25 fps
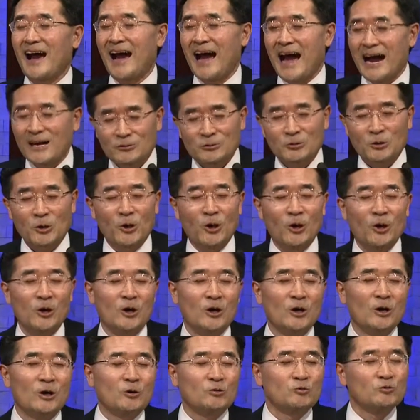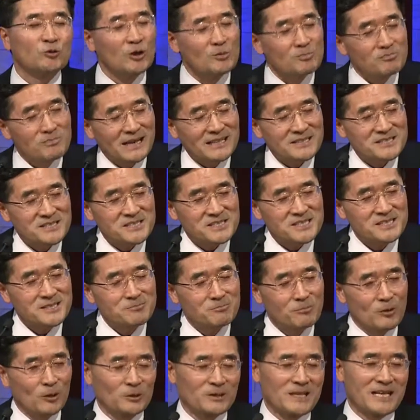악으로 구원받지
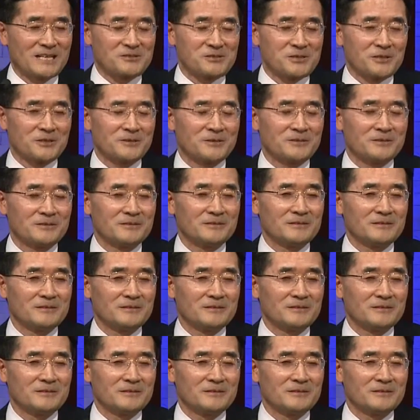못하죠.